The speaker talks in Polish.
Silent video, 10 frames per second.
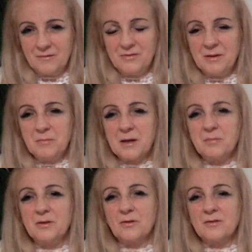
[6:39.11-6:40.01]
Wiem,
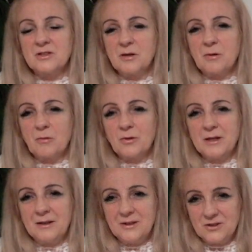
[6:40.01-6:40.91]
jakby to działało
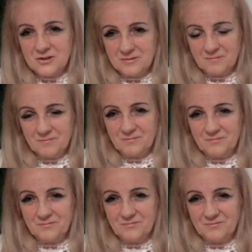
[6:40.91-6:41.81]
kiedyś.
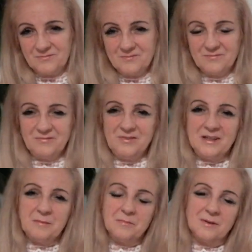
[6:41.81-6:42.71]

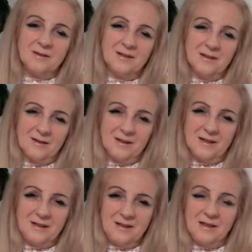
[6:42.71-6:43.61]
Wiem,
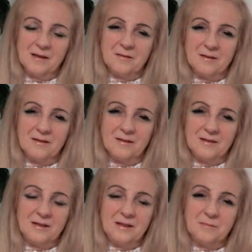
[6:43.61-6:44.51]
ile
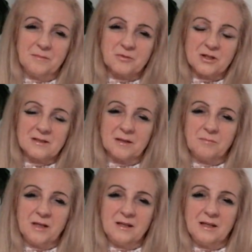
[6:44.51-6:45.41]
przeze
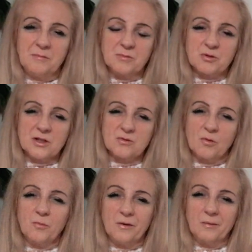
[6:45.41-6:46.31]
mnie, ile by
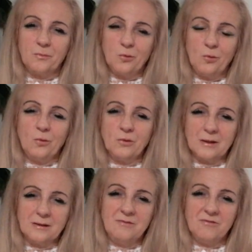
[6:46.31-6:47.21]
przeszło bólu,
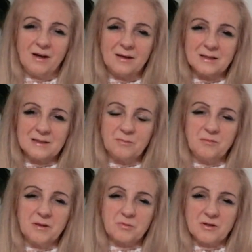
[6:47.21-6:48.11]
taki walec by
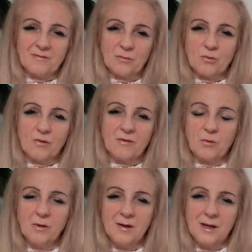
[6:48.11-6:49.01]
mnie przewałkował.